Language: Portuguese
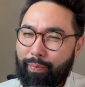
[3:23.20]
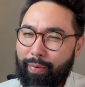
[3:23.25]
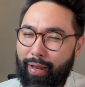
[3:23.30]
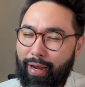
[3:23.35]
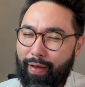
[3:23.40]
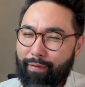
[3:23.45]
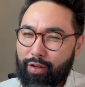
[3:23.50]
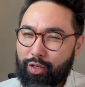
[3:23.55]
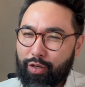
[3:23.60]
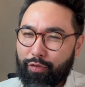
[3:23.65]

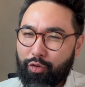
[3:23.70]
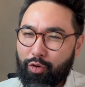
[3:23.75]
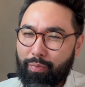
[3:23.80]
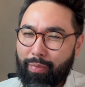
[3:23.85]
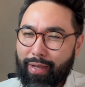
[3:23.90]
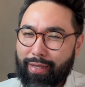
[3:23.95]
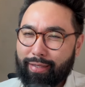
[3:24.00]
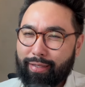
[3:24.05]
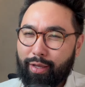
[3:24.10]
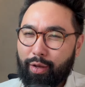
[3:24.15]
palavras de
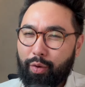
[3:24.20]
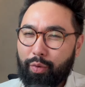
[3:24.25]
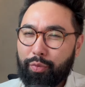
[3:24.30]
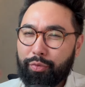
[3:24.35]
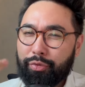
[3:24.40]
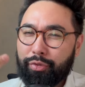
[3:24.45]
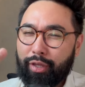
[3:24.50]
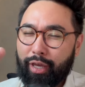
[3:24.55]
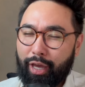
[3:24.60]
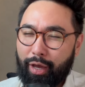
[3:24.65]
afirmação,
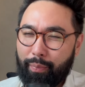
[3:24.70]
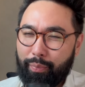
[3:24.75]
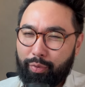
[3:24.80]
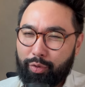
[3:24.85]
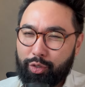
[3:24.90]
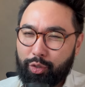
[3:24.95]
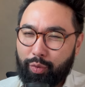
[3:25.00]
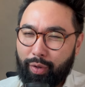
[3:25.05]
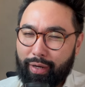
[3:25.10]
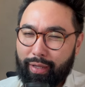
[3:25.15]
tempo
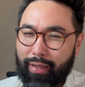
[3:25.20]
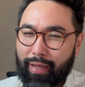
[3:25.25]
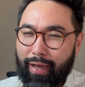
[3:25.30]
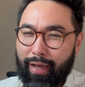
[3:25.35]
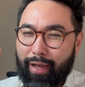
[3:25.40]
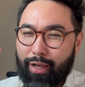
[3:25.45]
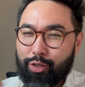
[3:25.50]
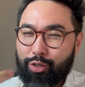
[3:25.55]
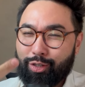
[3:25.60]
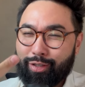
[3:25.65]
de
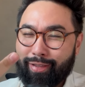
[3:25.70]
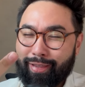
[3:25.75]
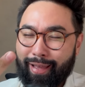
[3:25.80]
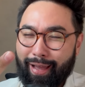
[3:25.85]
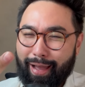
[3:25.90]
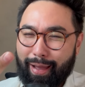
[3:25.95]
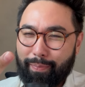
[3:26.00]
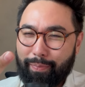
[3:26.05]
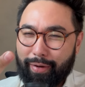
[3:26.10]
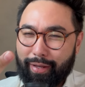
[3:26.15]
qualidade,
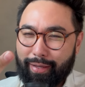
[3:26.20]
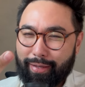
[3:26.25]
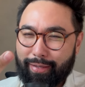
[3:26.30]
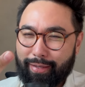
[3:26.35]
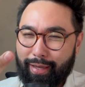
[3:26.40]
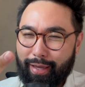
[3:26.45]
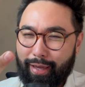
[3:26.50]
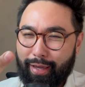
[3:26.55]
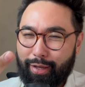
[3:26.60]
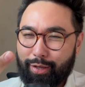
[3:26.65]
dar
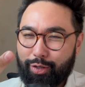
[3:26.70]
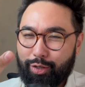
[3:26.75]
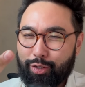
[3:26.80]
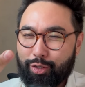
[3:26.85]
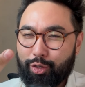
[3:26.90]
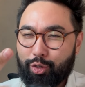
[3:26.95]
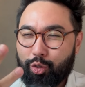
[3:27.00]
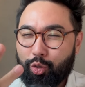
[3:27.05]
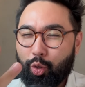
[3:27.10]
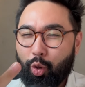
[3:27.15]
presente,
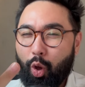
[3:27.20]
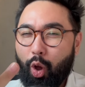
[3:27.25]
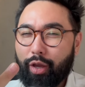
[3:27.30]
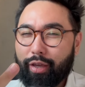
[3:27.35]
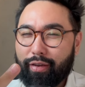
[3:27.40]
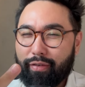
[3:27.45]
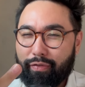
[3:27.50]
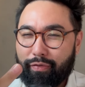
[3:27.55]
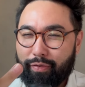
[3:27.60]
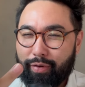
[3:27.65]

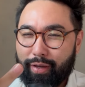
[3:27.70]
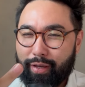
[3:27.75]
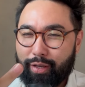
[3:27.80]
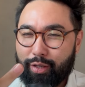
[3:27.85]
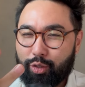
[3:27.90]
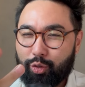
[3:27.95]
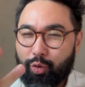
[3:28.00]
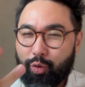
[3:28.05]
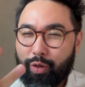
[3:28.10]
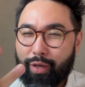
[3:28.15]
estoque
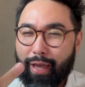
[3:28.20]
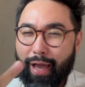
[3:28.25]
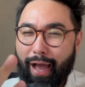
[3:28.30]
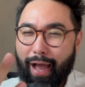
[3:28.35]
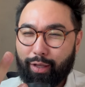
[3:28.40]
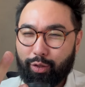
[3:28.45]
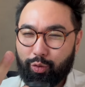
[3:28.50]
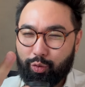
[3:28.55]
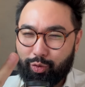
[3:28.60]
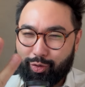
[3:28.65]
físico e
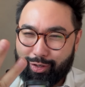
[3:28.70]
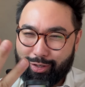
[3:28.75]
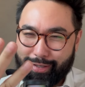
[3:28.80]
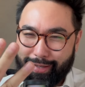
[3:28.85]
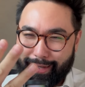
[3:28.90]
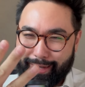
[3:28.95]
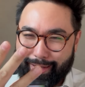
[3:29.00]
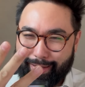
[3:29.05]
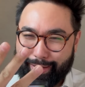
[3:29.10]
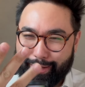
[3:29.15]
atos
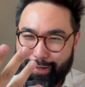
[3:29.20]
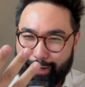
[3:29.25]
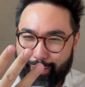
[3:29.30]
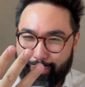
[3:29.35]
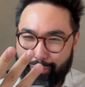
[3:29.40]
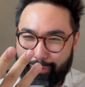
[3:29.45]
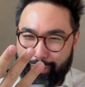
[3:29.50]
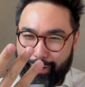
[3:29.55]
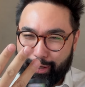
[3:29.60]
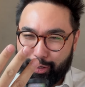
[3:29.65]
de
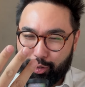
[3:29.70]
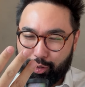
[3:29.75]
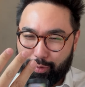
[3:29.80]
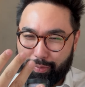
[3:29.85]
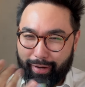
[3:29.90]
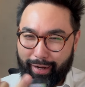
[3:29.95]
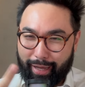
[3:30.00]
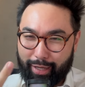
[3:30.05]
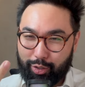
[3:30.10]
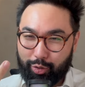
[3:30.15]
serviço,
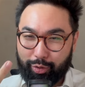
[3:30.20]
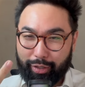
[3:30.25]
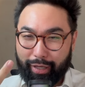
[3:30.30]
Brasil.